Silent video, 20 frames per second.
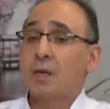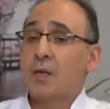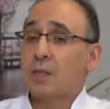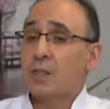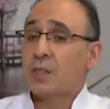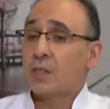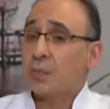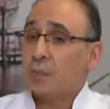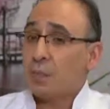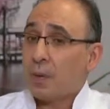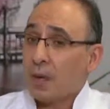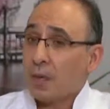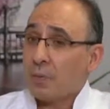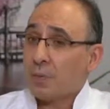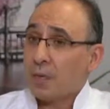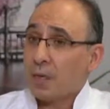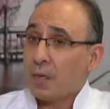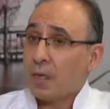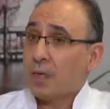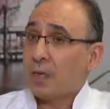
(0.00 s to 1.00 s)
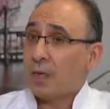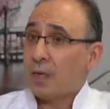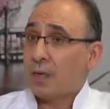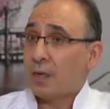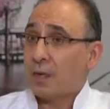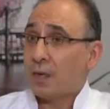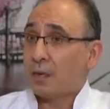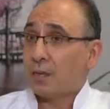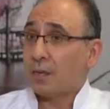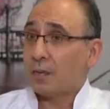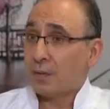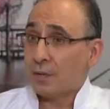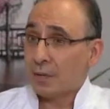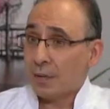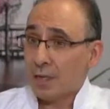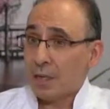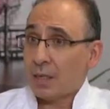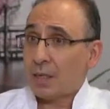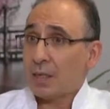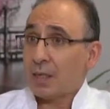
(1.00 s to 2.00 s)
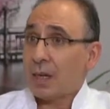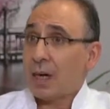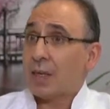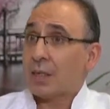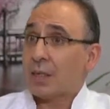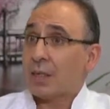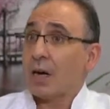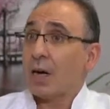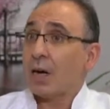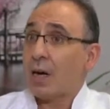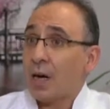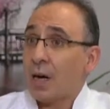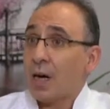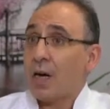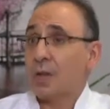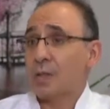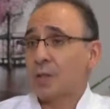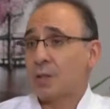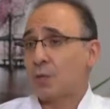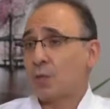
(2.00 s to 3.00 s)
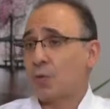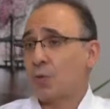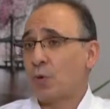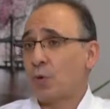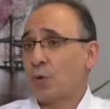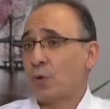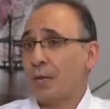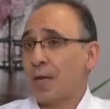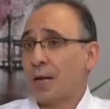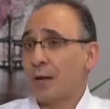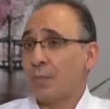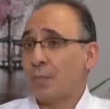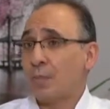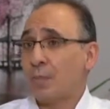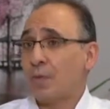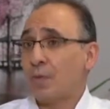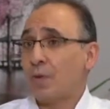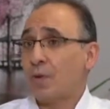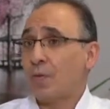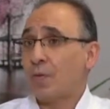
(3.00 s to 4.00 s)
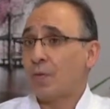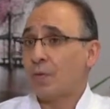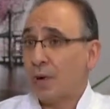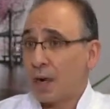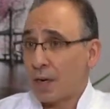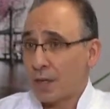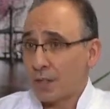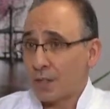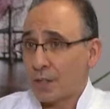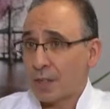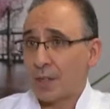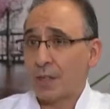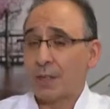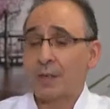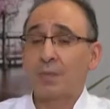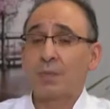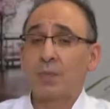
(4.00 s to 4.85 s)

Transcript: spermde ne kadar daha az problem varsa,